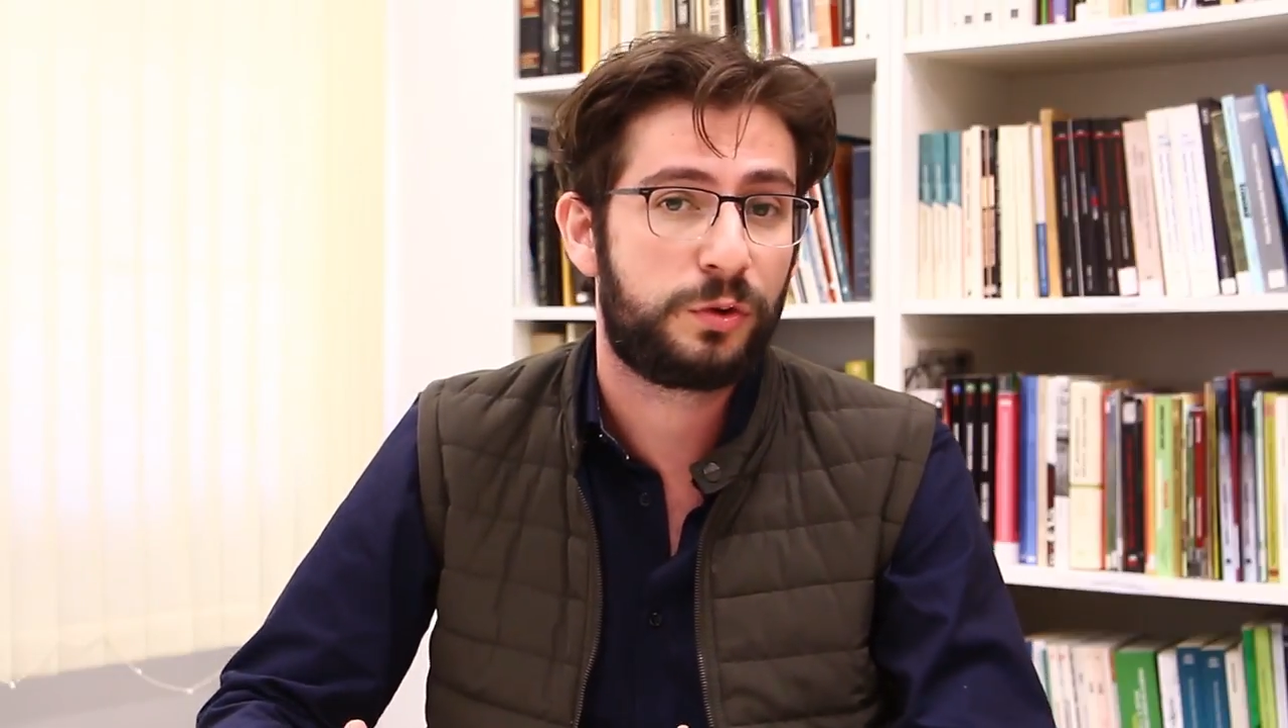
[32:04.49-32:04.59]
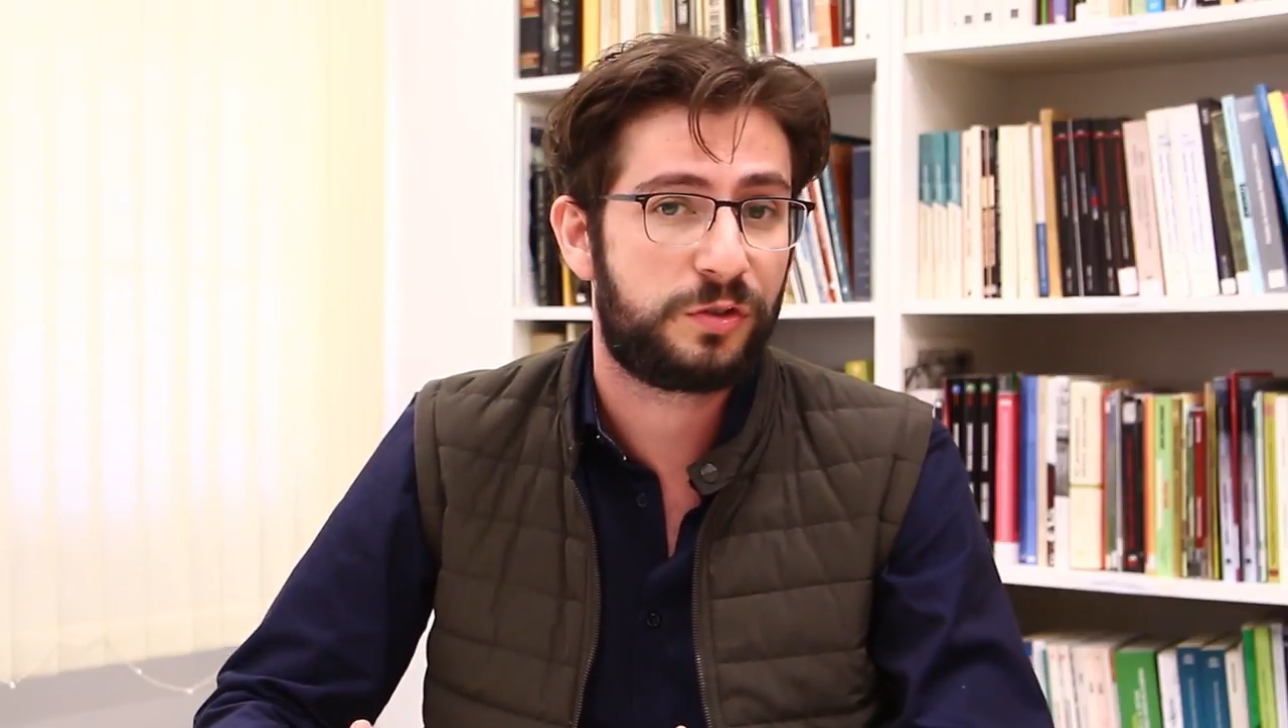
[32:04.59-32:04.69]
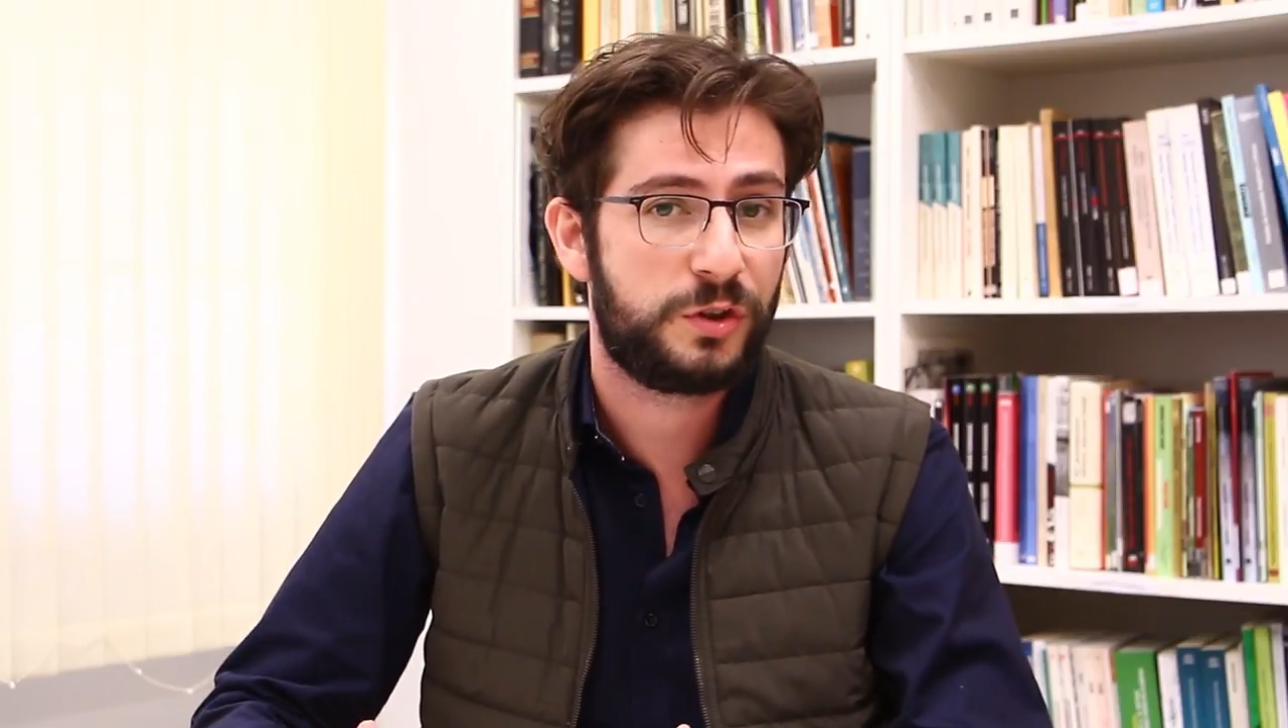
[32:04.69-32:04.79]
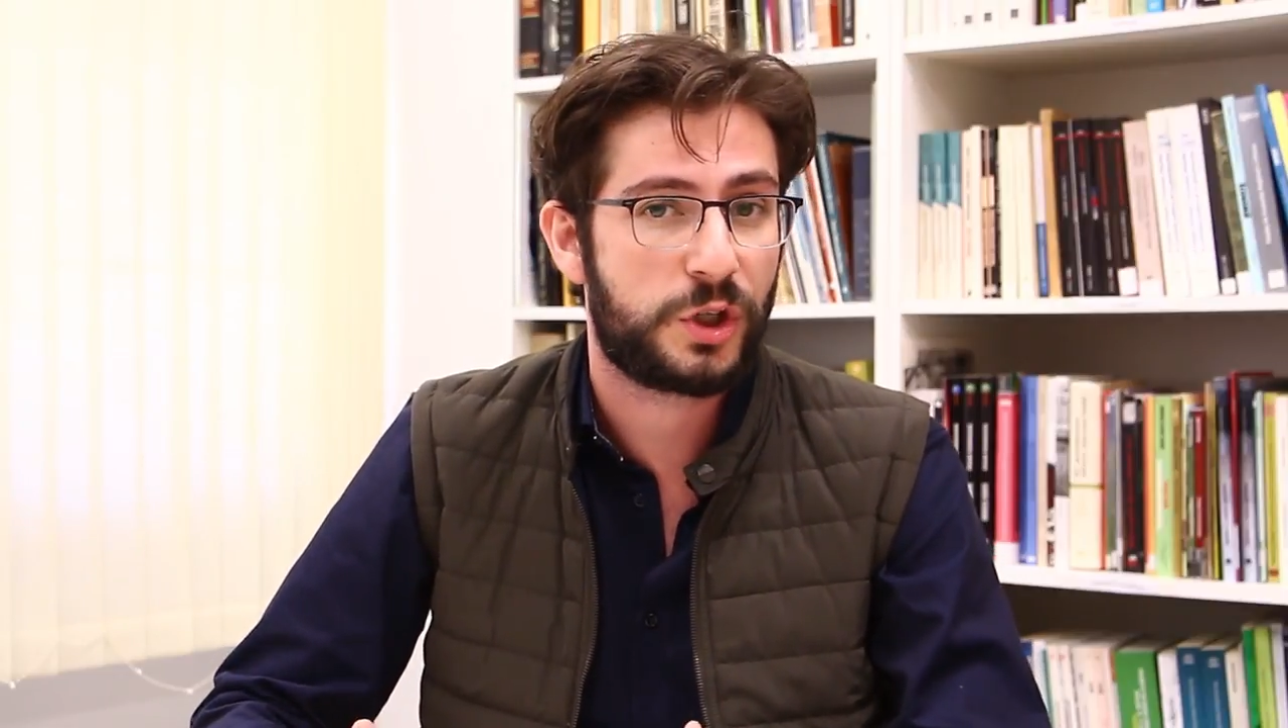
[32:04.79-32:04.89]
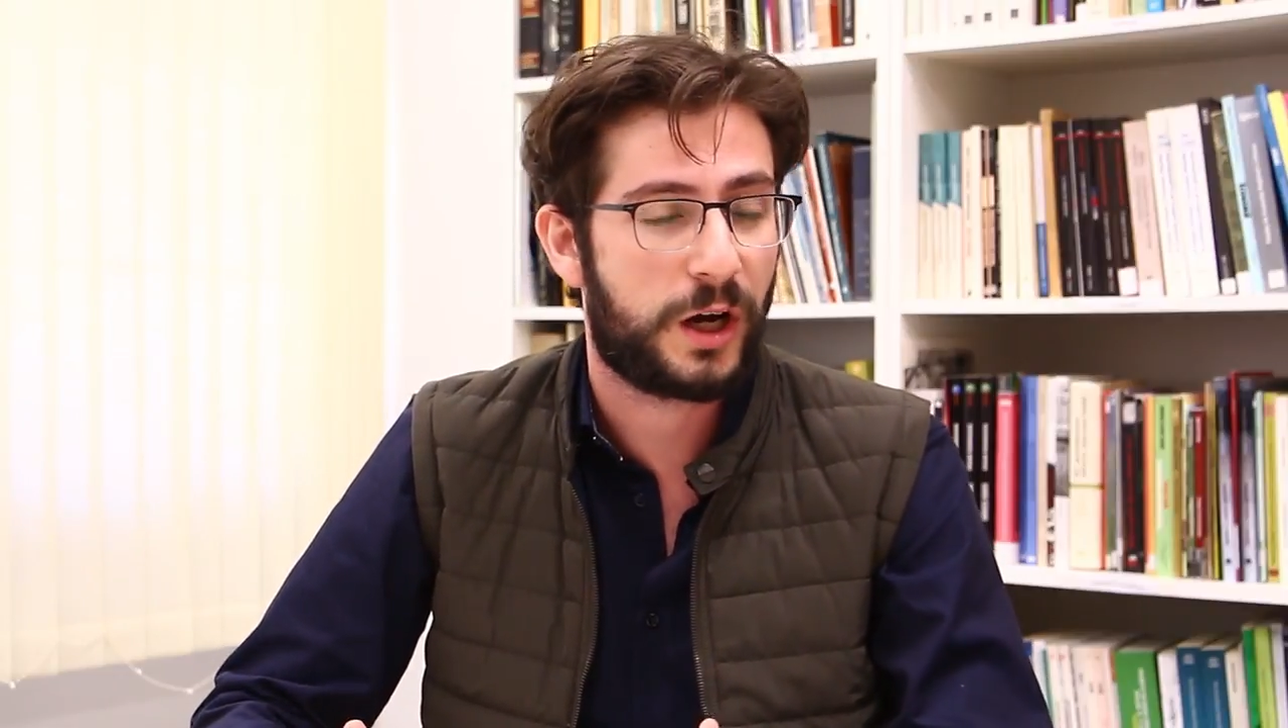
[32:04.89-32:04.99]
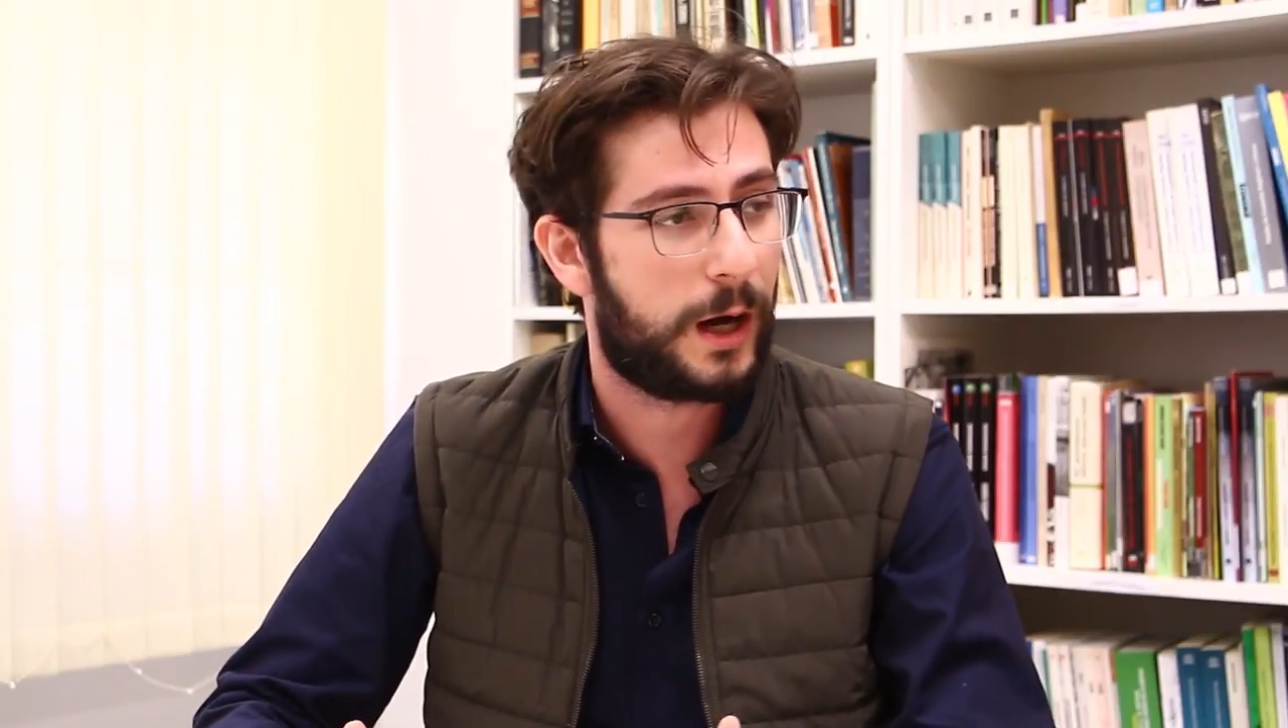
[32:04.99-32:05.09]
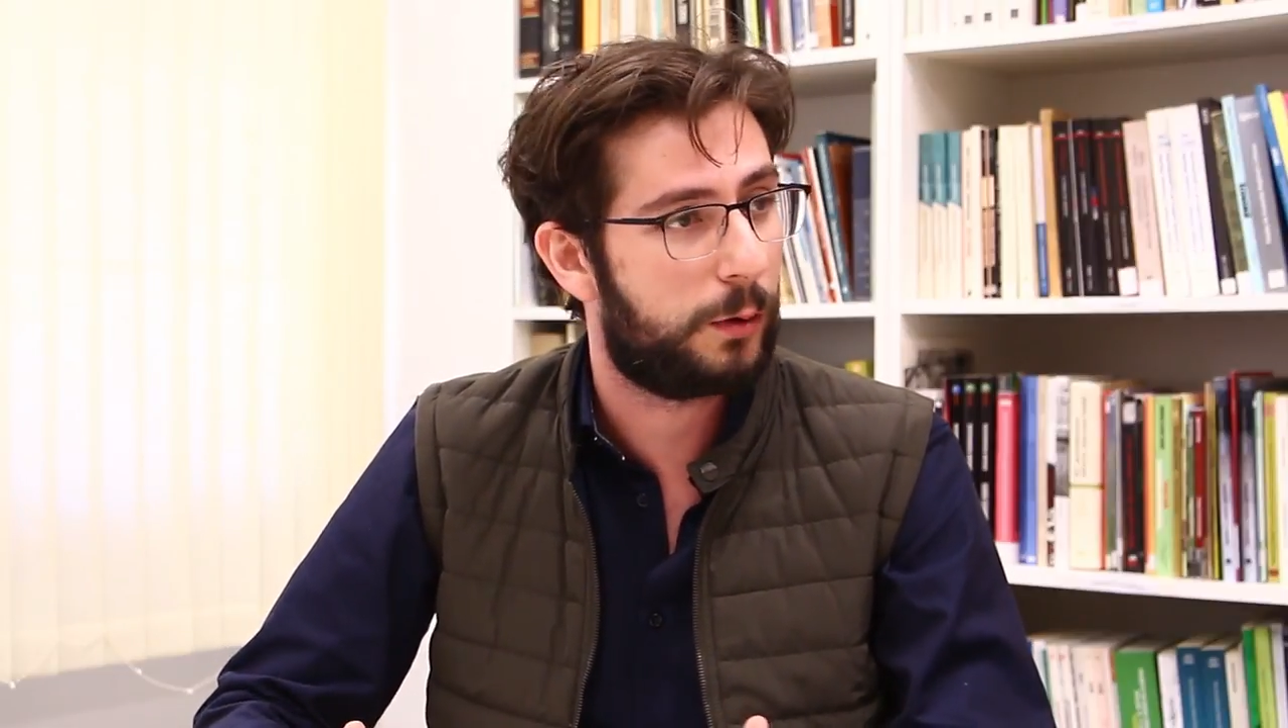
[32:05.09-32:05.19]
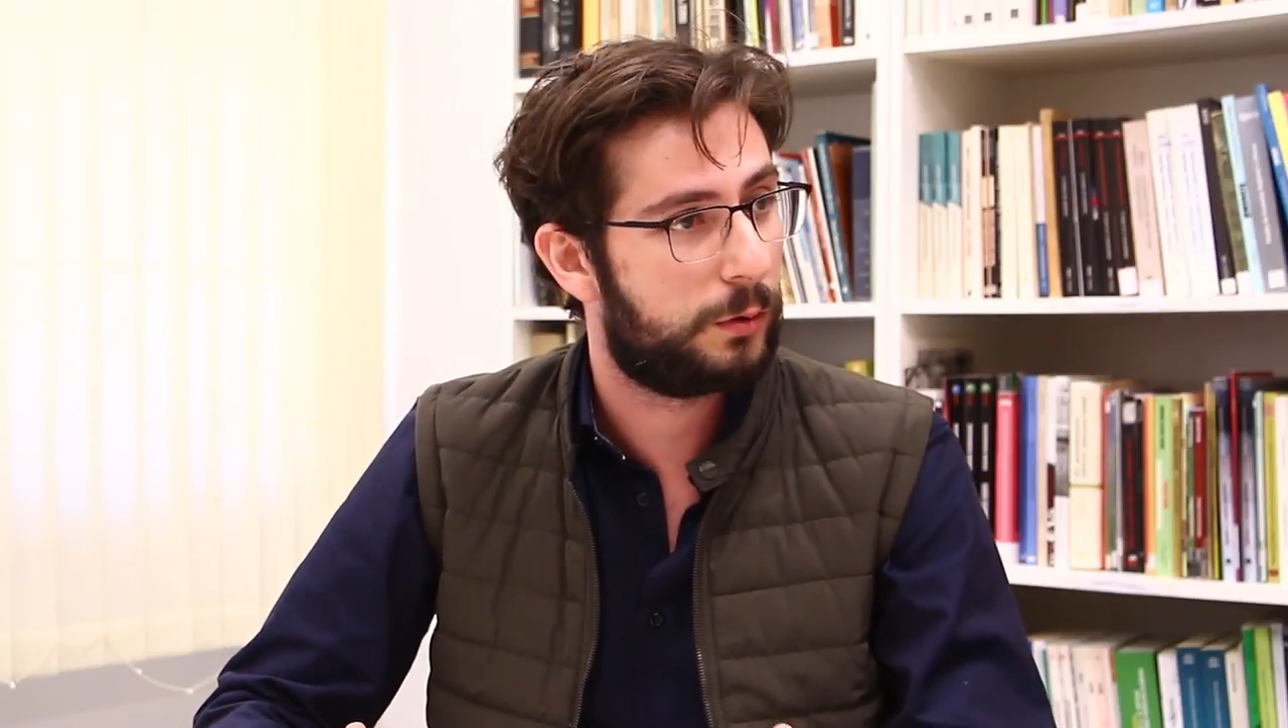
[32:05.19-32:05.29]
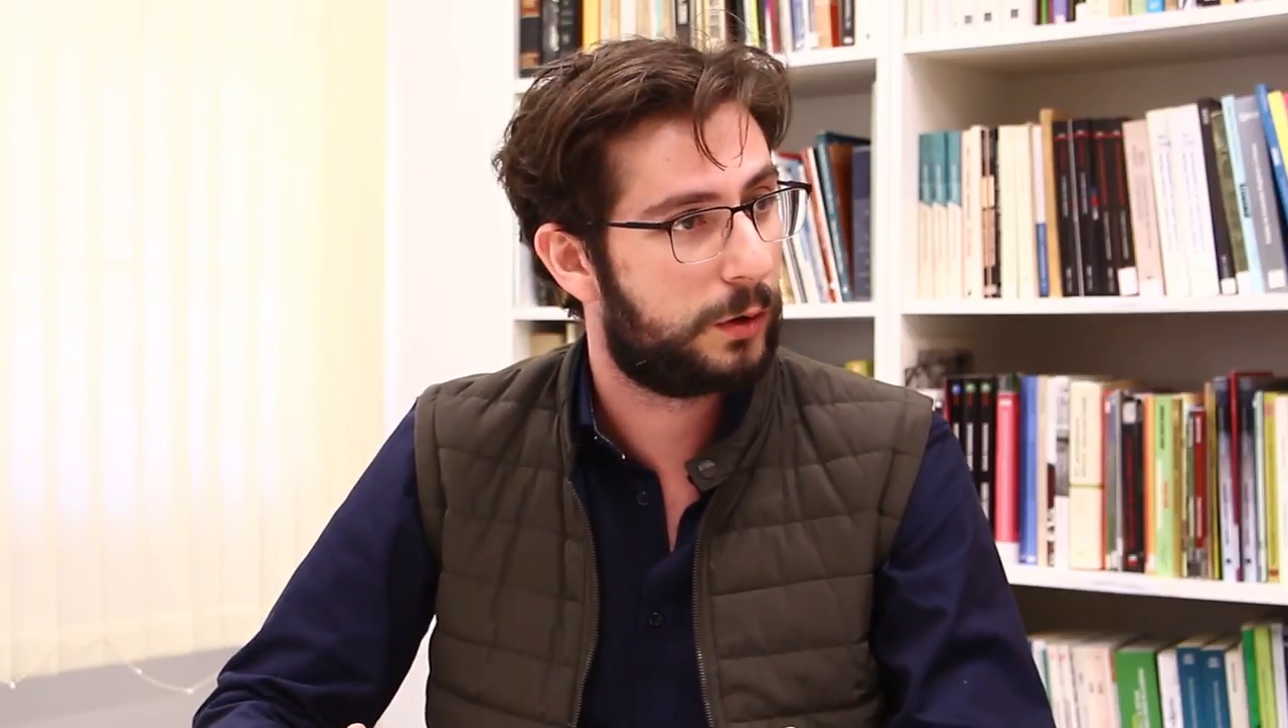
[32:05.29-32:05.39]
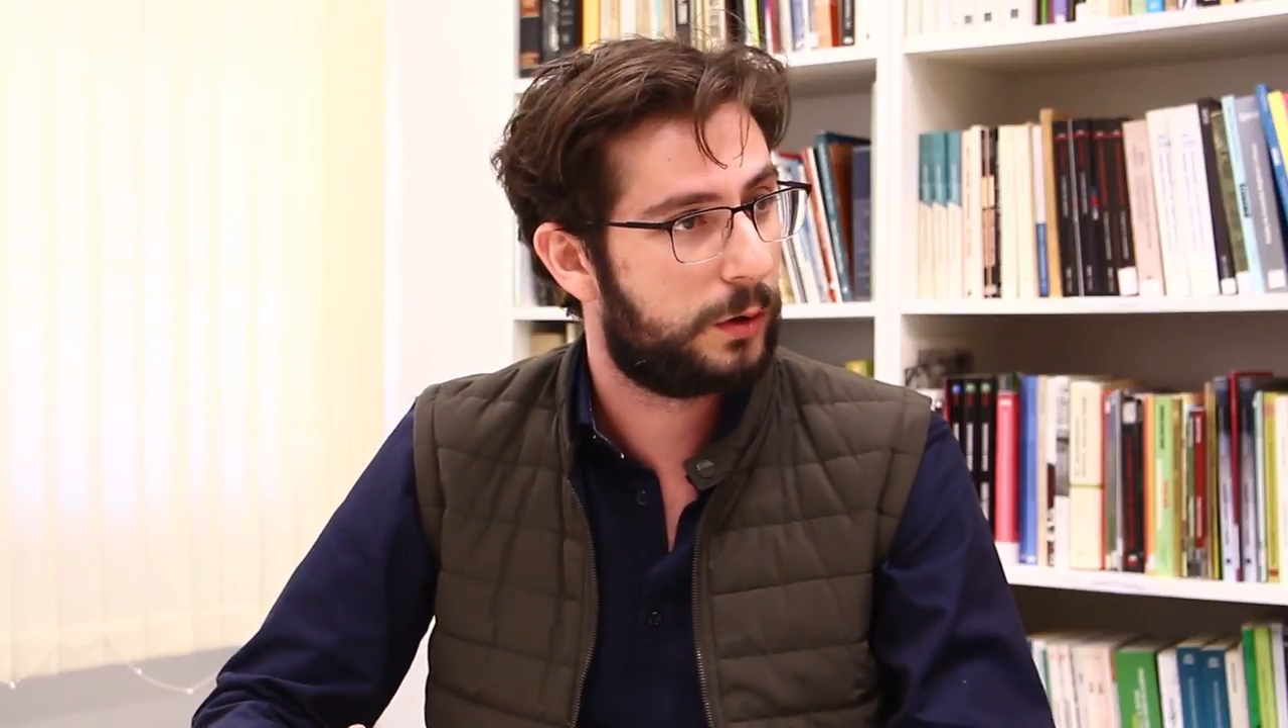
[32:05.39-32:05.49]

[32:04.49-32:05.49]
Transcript: sindical,